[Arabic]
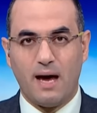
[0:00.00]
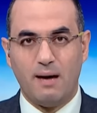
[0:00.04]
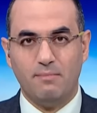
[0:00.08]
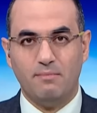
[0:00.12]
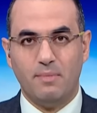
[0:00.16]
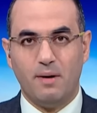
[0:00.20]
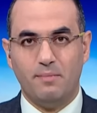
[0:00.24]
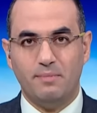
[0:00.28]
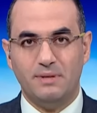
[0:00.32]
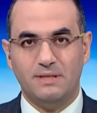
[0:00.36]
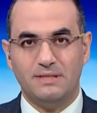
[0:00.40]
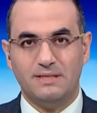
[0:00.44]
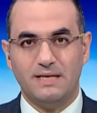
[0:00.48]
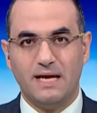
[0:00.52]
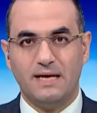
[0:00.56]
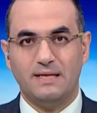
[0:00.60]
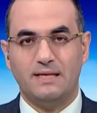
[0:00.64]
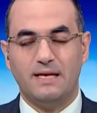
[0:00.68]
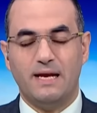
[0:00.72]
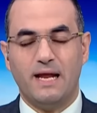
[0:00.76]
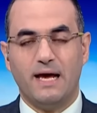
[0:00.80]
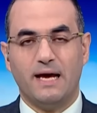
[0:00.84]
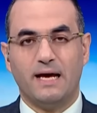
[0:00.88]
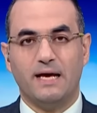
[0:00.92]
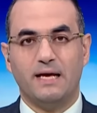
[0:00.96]
محمد بن
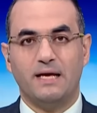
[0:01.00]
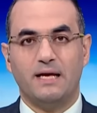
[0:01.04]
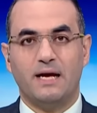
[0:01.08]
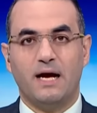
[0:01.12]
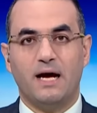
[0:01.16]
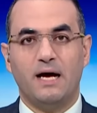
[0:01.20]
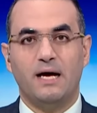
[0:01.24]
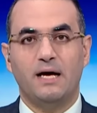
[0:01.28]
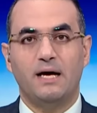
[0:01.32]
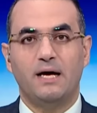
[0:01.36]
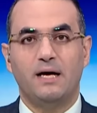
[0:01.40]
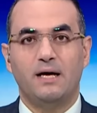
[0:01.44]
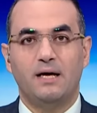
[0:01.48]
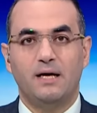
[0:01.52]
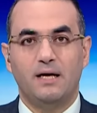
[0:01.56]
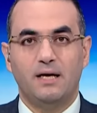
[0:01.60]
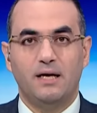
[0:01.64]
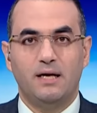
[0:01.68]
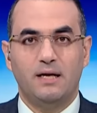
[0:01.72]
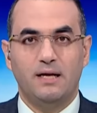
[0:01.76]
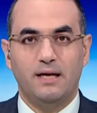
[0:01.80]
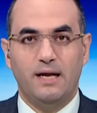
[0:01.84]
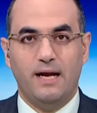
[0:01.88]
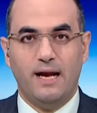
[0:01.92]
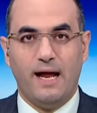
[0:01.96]
زايد الأخيرة
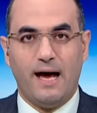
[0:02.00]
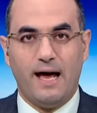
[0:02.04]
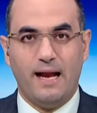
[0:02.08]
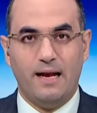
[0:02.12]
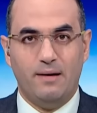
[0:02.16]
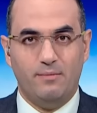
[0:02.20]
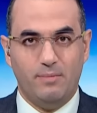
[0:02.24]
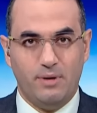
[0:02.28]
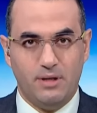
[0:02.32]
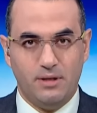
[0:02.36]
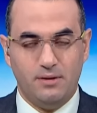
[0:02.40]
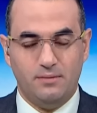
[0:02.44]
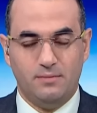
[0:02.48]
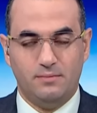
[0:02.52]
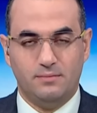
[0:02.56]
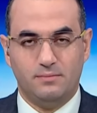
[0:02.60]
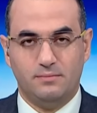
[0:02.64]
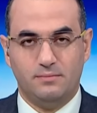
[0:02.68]
للعالمين